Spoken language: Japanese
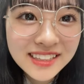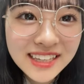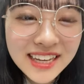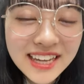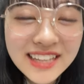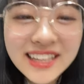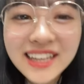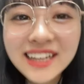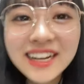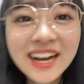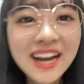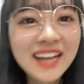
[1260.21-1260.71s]

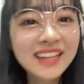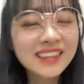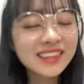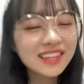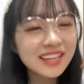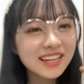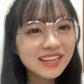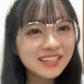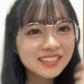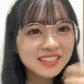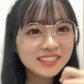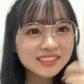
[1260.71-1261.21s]
えなんか貼っ
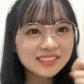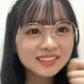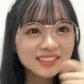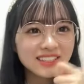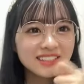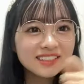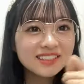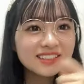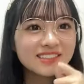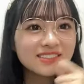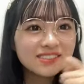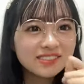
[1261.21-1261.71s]
たら痛くな
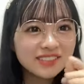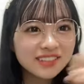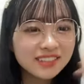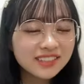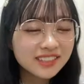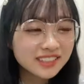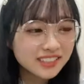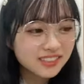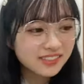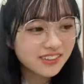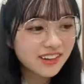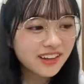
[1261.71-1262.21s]
いって言うよね
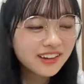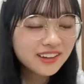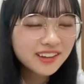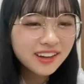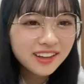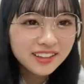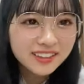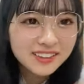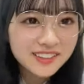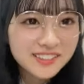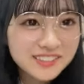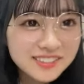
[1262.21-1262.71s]
私あれ
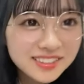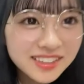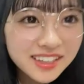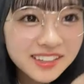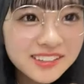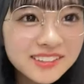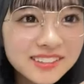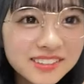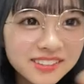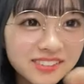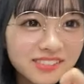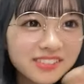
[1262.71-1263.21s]
貼ったこと
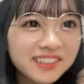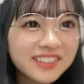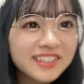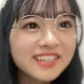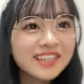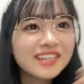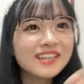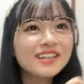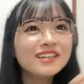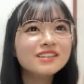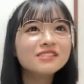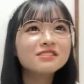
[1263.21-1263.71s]
あるんよ
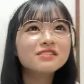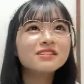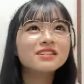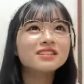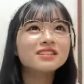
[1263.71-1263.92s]
なん